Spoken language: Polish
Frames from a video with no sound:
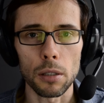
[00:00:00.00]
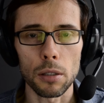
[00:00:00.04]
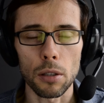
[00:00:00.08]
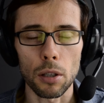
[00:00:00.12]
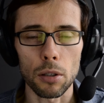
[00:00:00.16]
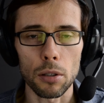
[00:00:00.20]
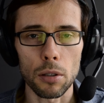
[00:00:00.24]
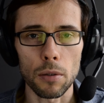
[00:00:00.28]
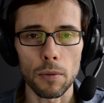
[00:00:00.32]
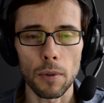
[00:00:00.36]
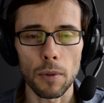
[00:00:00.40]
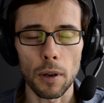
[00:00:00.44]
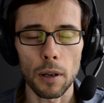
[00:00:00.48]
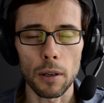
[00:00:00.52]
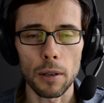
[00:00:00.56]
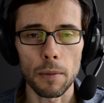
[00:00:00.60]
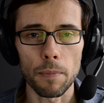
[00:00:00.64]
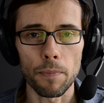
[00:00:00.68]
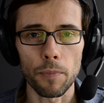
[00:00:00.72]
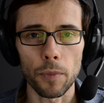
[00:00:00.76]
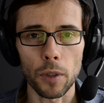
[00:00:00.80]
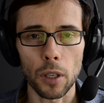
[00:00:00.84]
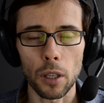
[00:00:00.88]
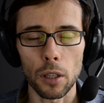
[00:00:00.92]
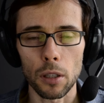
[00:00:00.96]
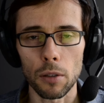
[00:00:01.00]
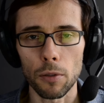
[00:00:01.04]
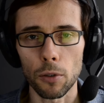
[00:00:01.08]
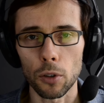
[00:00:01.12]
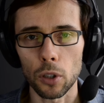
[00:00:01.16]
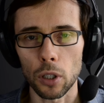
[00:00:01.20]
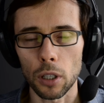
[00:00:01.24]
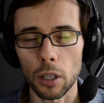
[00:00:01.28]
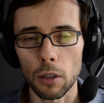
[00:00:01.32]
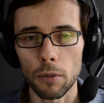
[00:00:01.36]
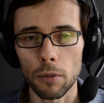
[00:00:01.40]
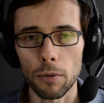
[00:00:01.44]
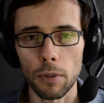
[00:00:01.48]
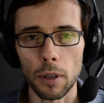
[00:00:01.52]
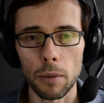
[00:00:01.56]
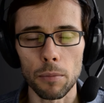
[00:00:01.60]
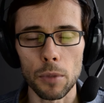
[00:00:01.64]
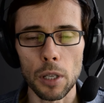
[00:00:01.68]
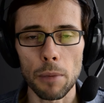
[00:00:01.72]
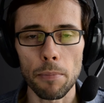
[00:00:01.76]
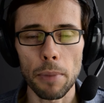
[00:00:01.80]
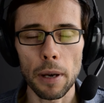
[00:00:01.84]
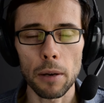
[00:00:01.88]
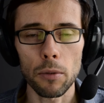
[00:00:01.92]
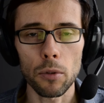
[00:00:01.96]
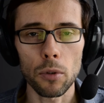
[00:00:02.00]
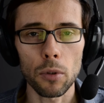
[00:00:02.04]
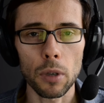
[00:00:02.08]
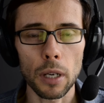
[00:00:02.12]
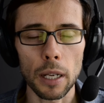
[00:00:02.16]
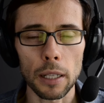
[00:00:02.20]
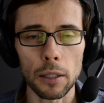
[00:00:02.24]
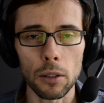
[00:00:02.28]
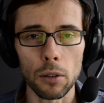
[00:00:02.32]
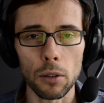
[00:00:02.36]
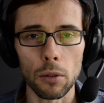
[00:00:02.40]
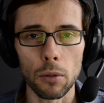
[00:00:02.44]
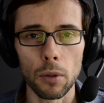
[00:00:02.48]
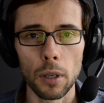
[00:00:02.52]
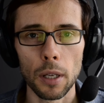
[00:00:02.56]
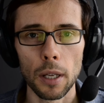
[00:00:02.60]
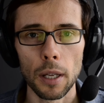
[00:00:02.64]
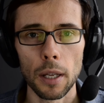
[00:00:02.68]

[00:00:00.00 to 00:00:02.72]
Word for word: stosowałem, kiedy fotografowałem niepełną klatką,